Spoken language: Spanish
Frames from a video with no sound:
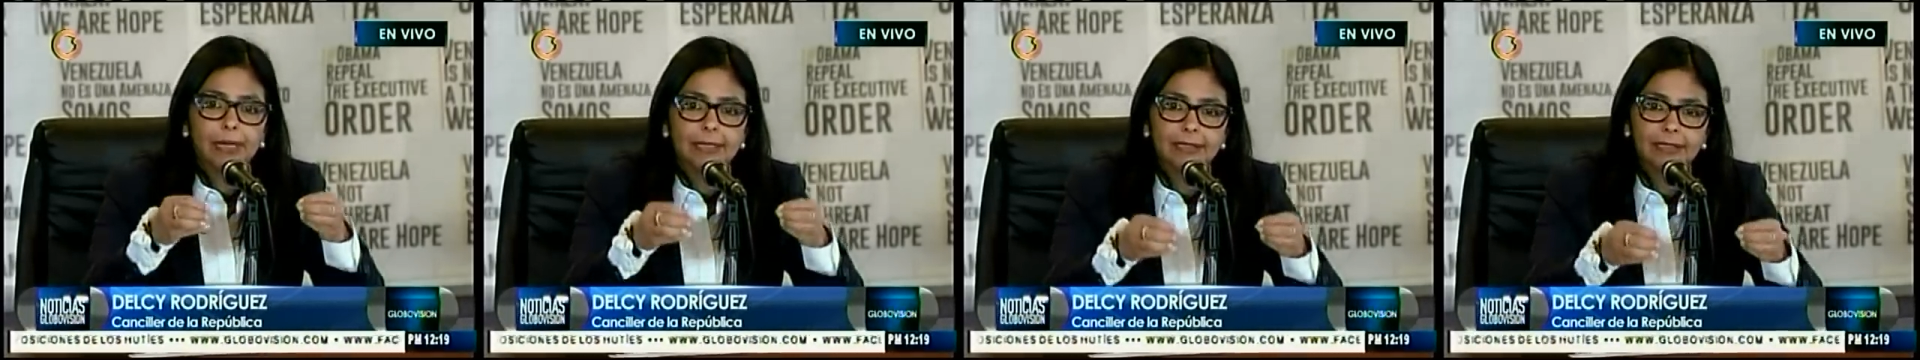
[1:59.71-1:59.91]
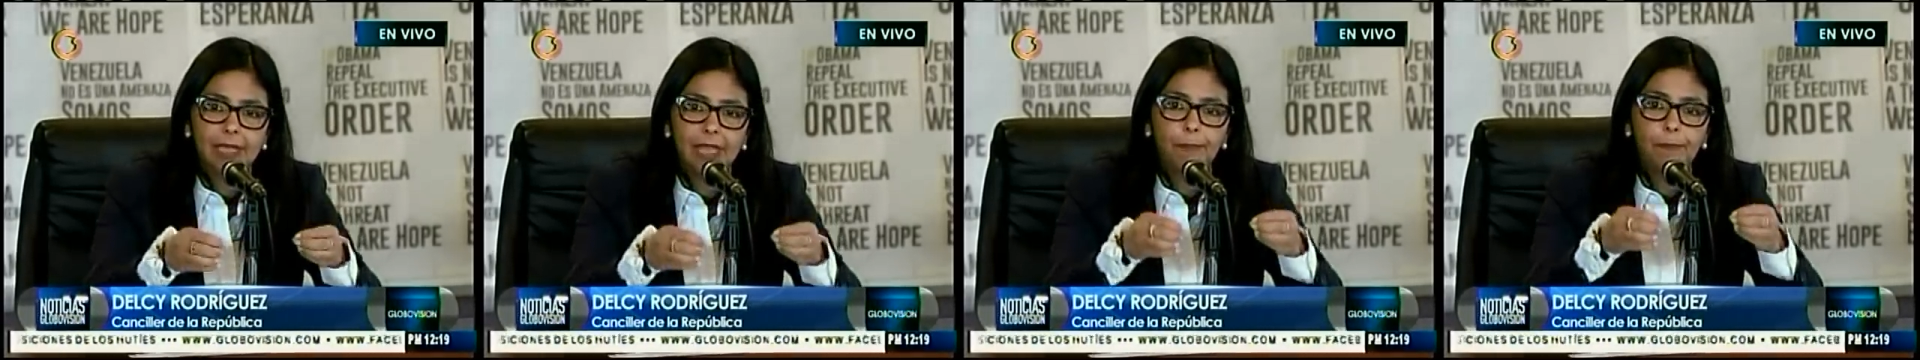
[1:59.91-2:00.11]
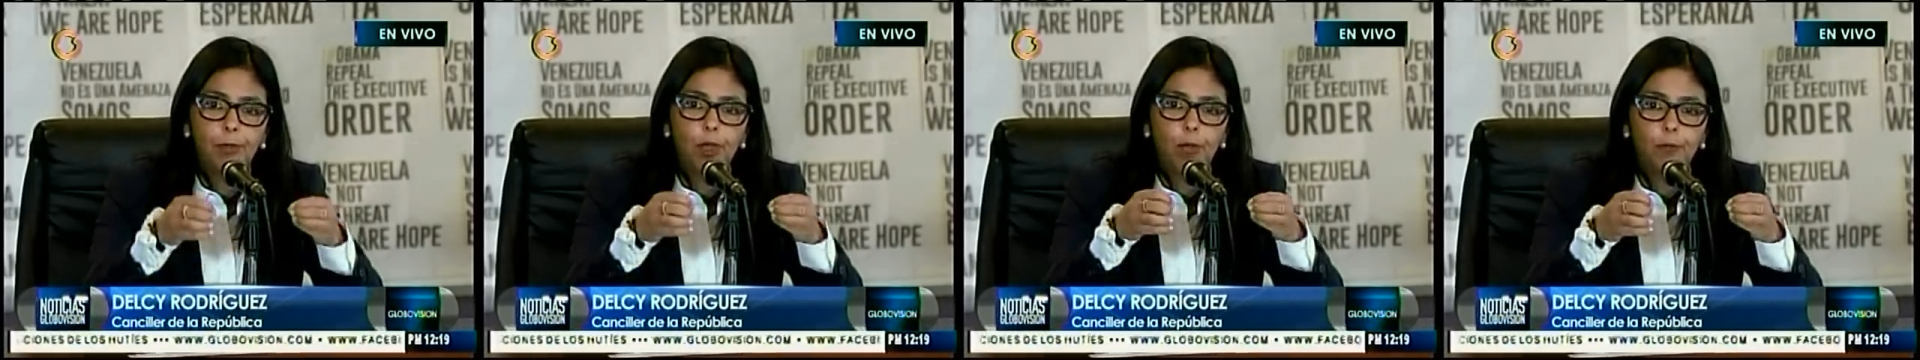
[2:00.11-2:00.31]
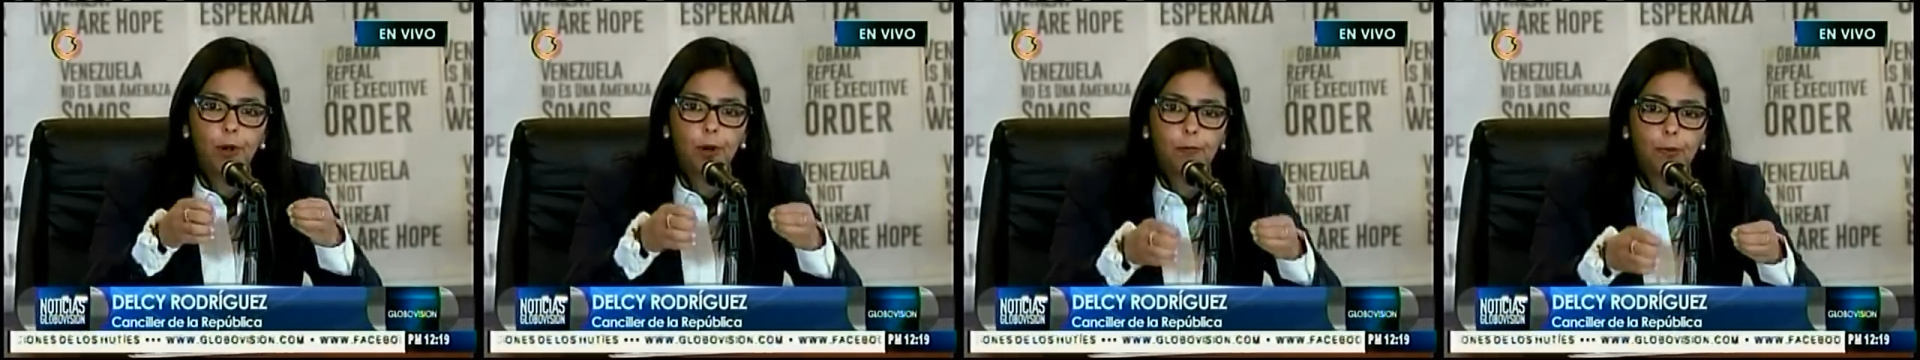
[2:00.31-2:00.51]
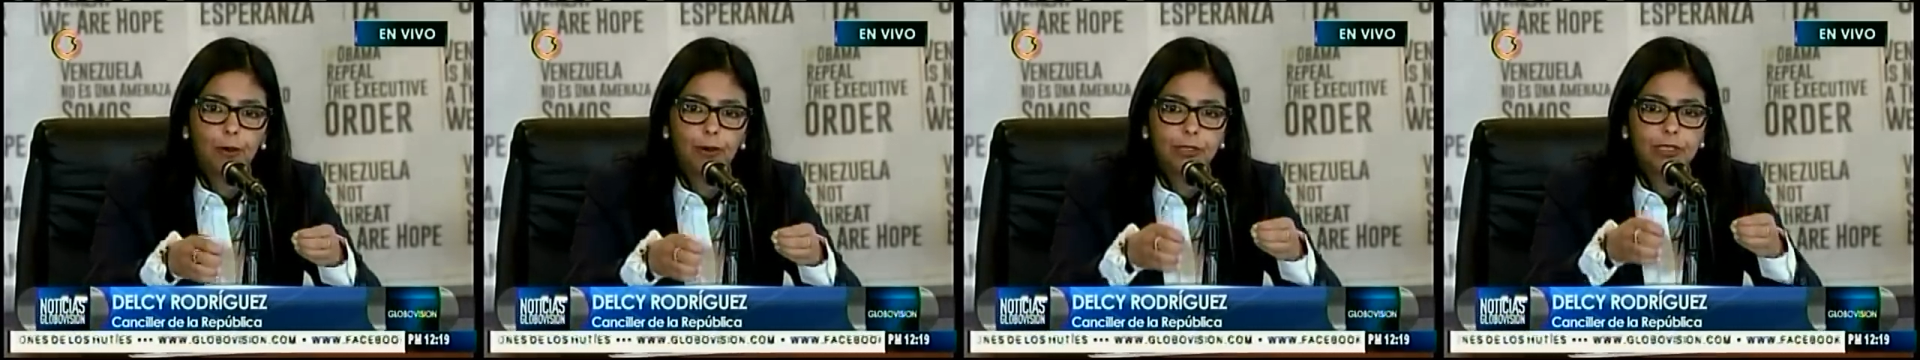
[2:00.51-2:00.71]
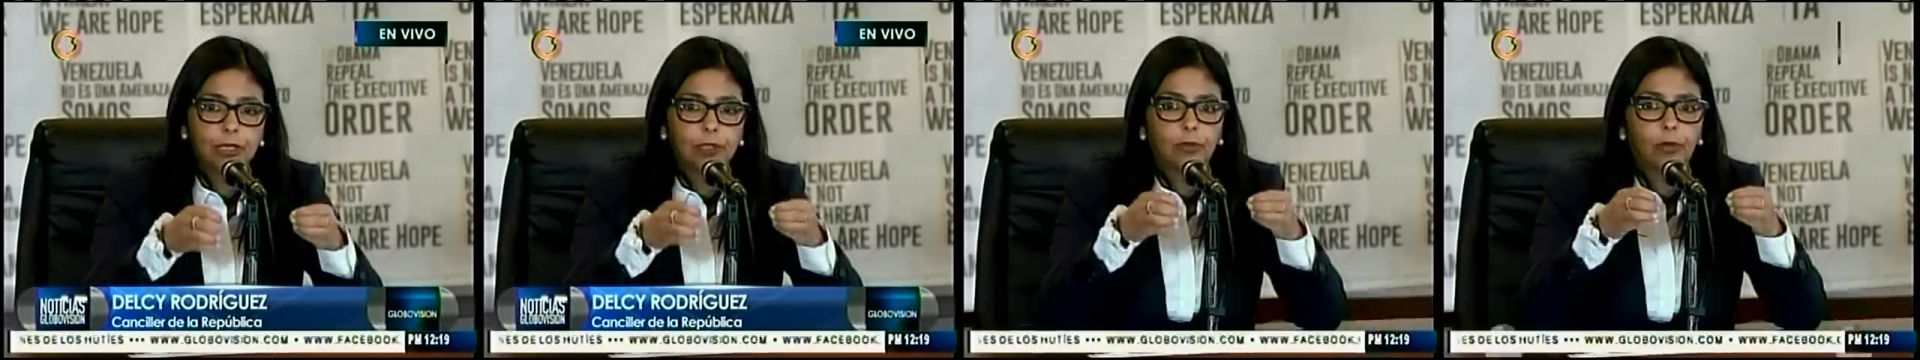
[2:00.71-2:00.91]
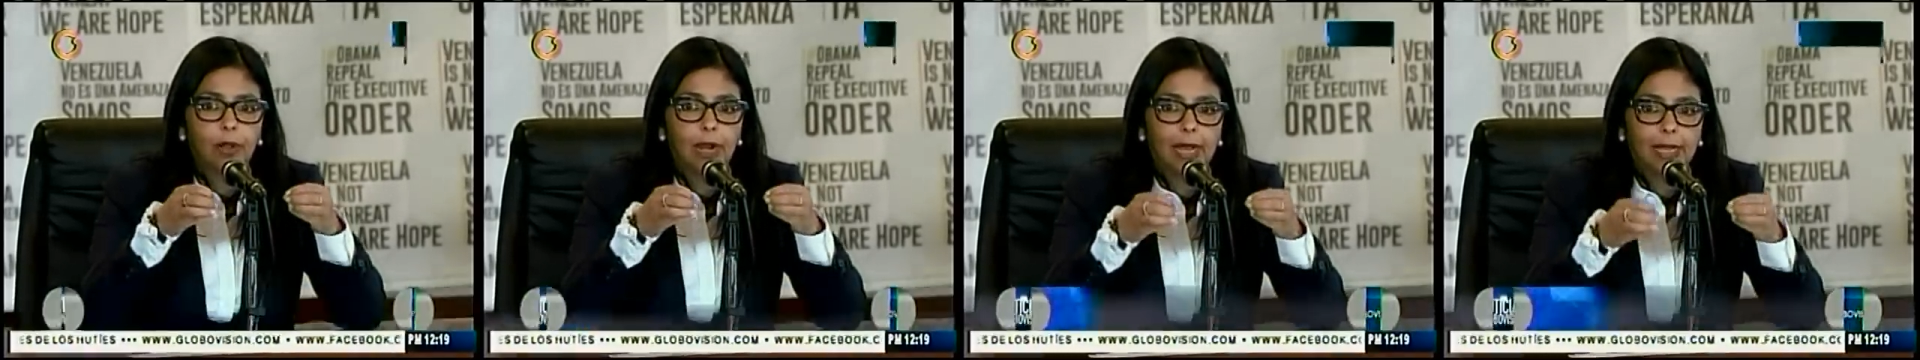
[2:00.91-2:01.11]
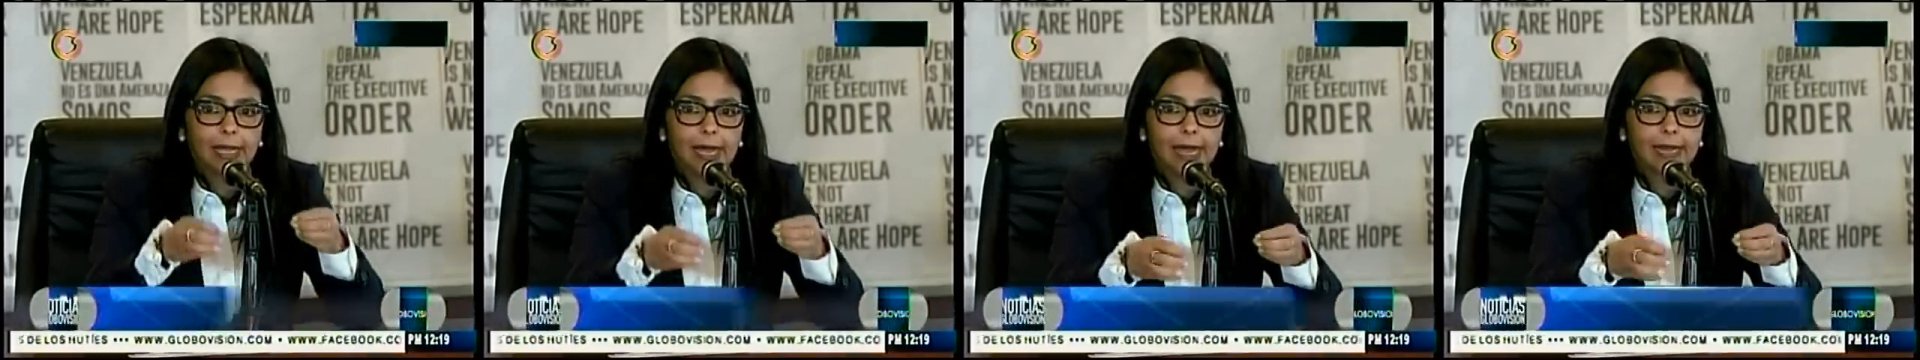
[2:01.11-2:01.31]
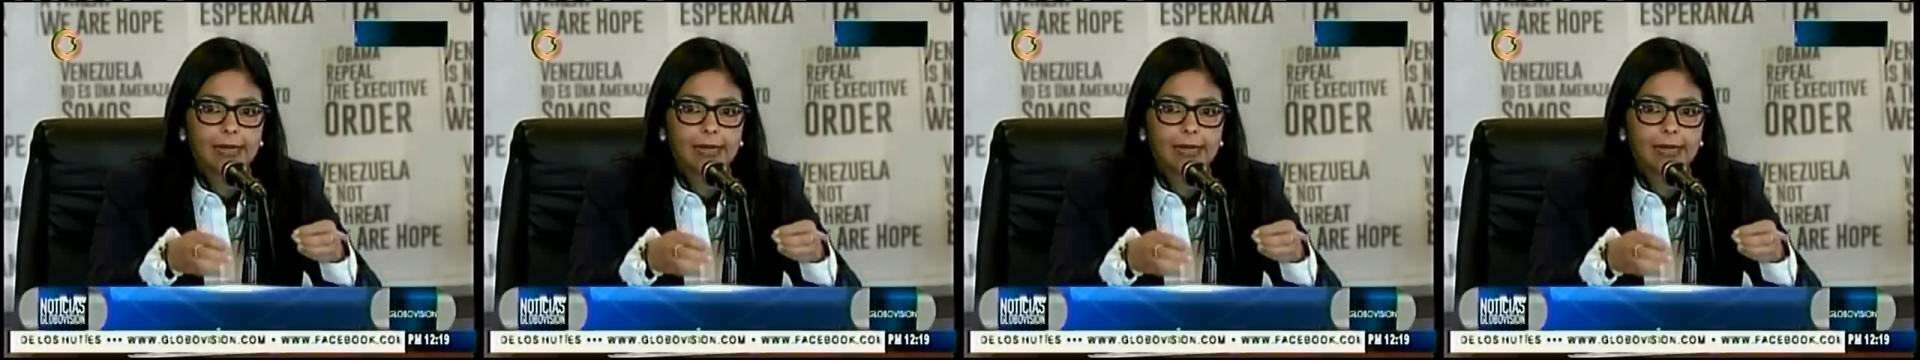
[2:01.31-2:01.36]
principios y propósitos de la